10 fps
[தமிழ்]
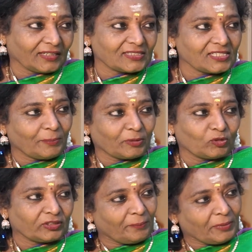தங்கச்சி அப்புறம்
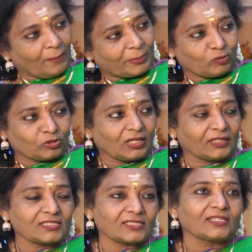ஒரு தம்பி அப்புறம் ஒரு
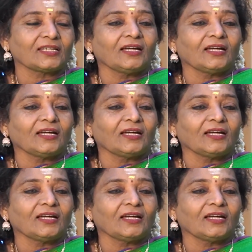தங்கச்சி